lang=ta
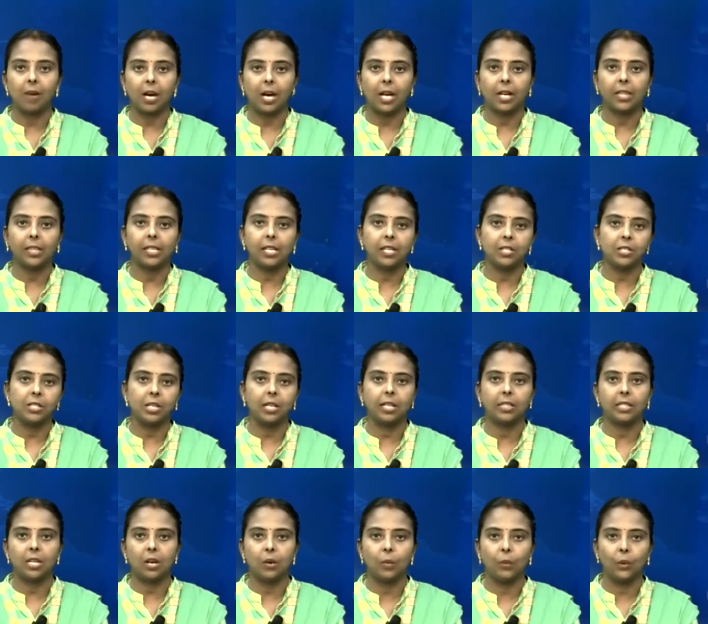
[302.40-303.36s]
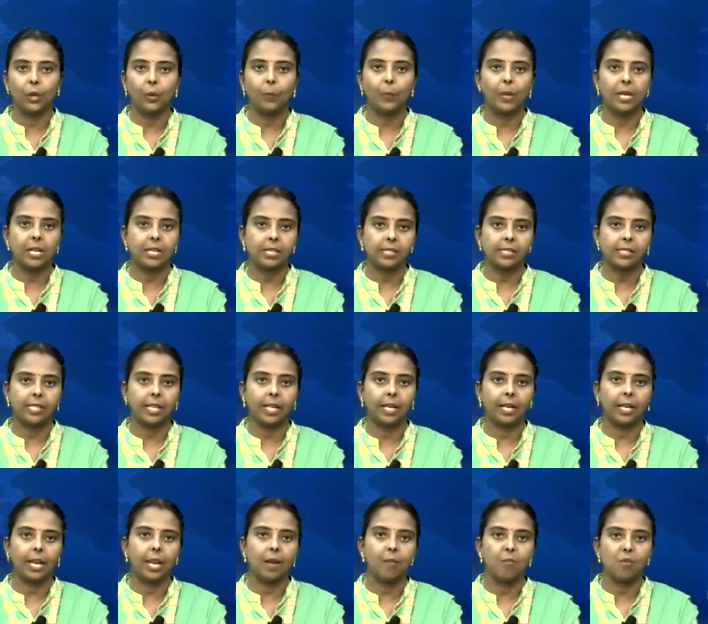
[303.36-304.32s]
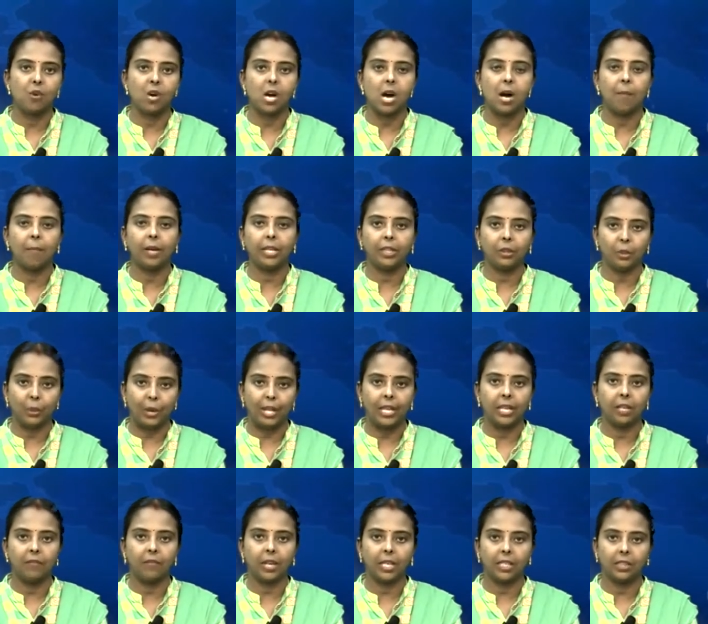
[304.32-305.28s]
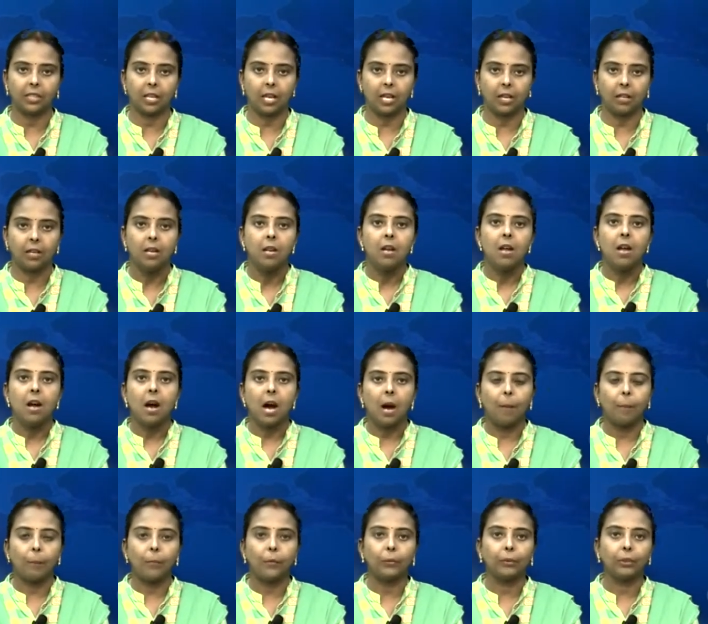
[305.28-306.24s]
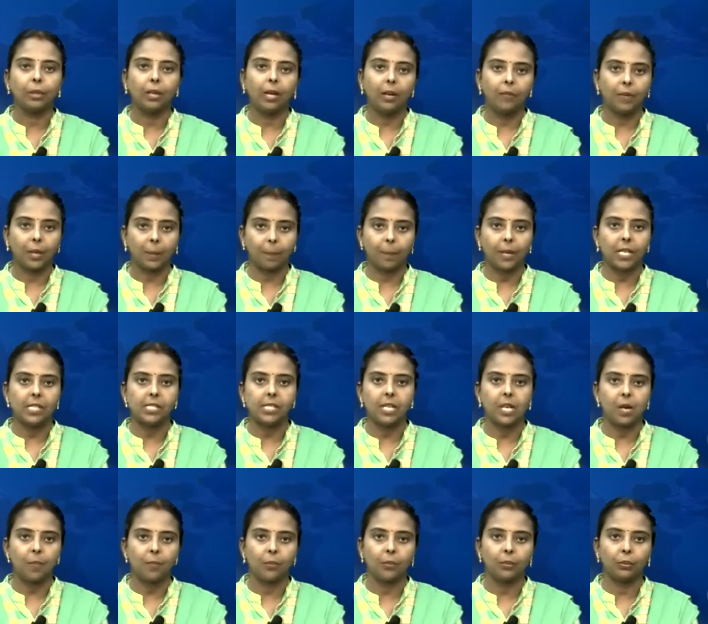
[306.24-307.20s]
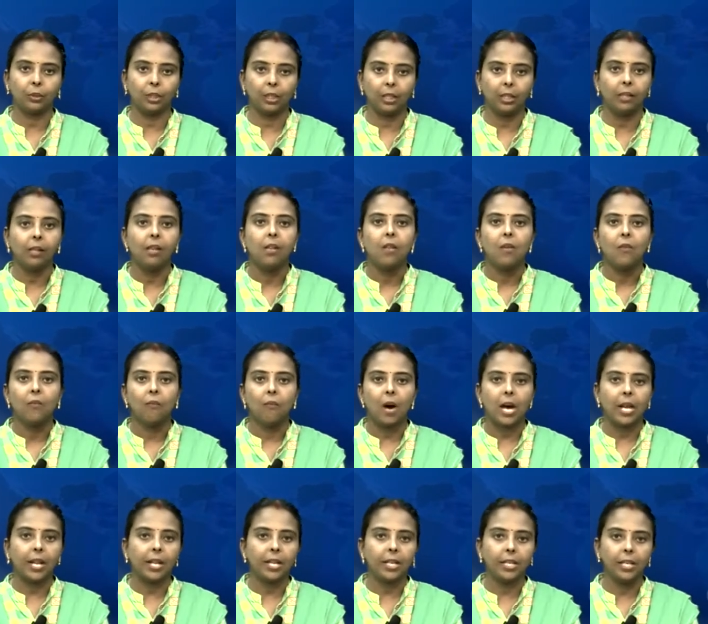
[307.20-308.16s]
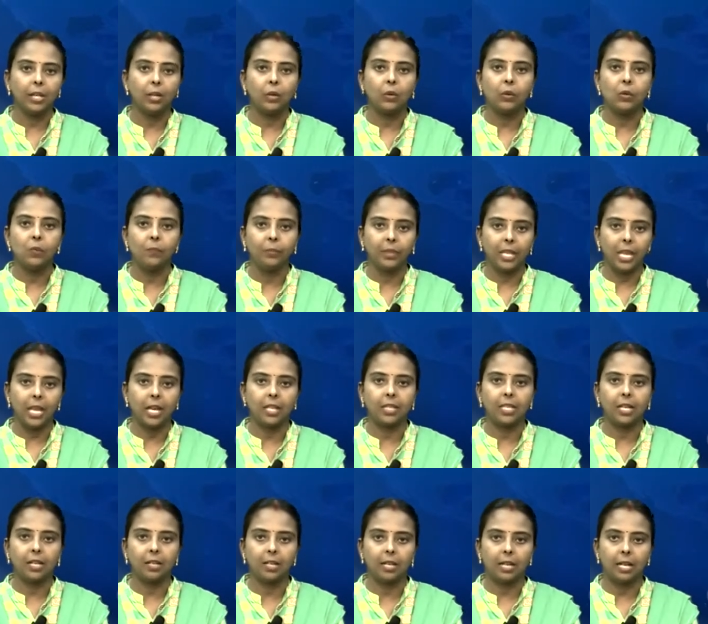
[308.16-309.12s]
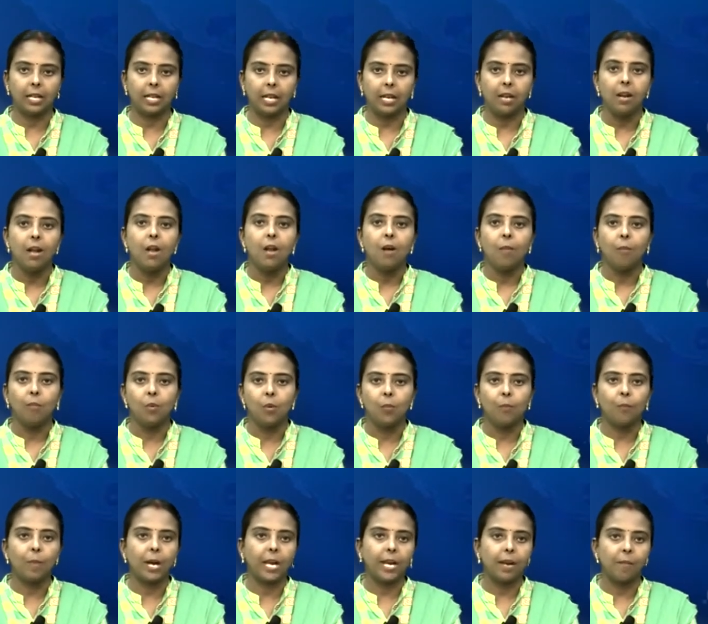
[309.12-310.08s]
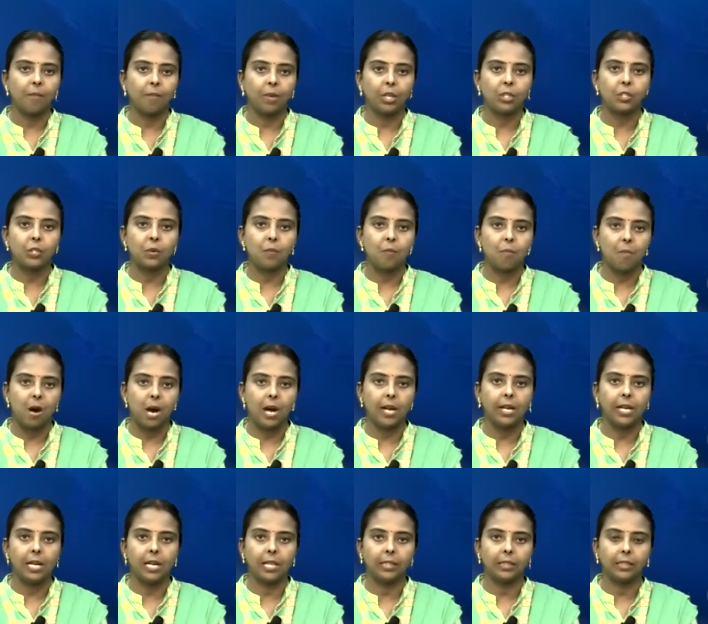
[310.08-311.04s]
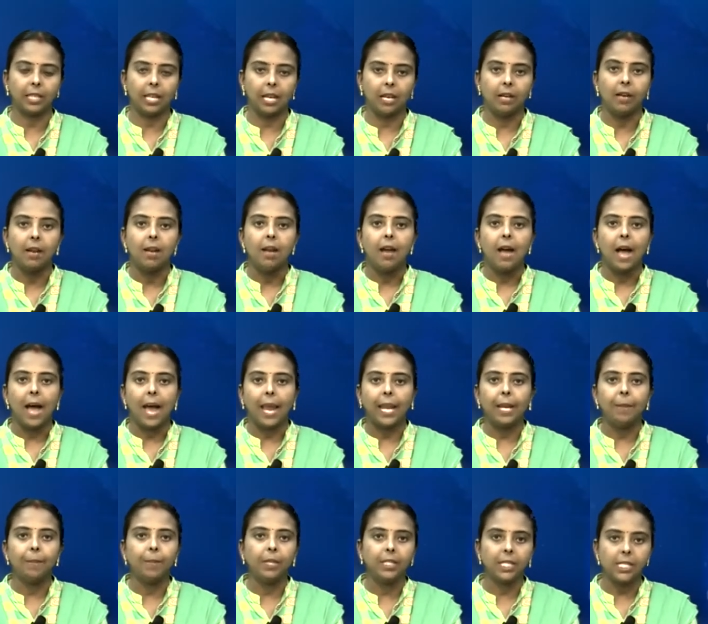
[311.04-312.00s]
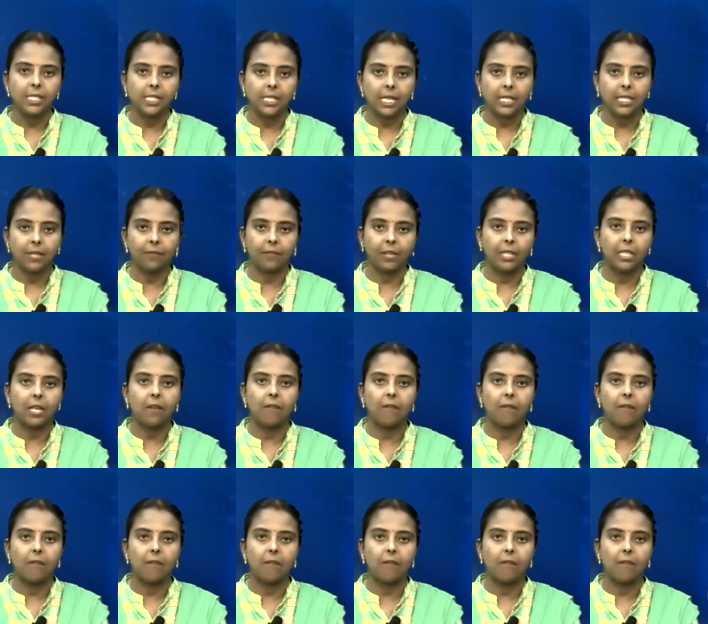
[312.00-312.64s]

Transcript: பாரதிய ஜனதா உறுப்பினர் சேர்க்கை முகாமை தொடங்கி வைத்தார் அப்போது அவர் பேசிய போது வர இருக்கும் தேர்தல்களில் மும்பை மற்றும் மாநிலத்தில் ஐம்பது சதவீத